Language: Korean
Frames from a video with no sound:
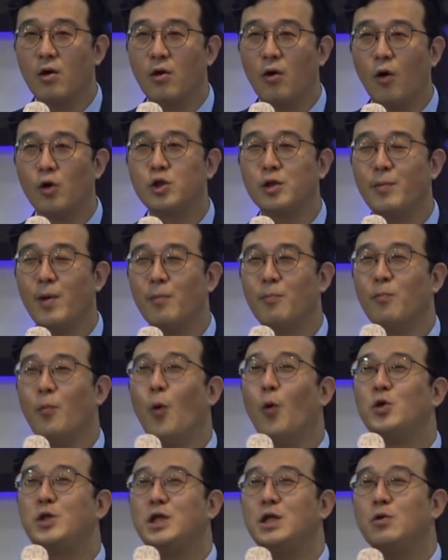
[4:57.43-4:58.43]
어쩌면
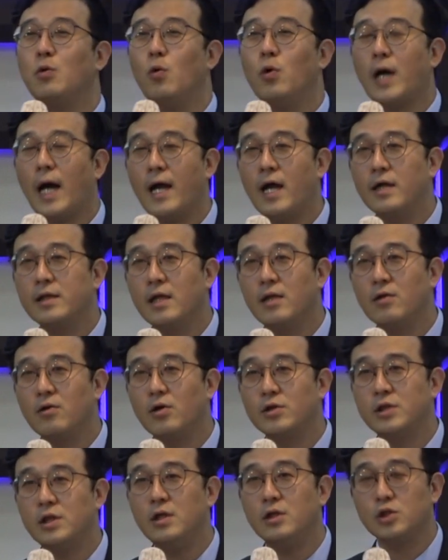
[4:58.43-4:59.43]
모시고 가야 되는
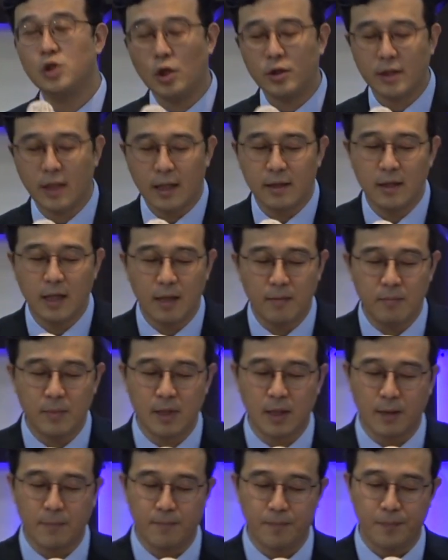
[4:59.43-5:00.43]
것이 첫
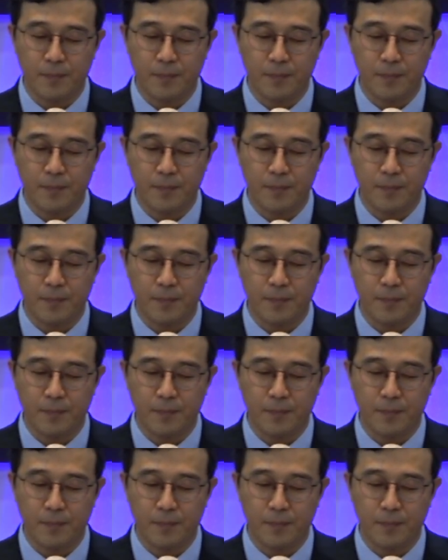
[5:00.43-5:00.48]
단계입니다.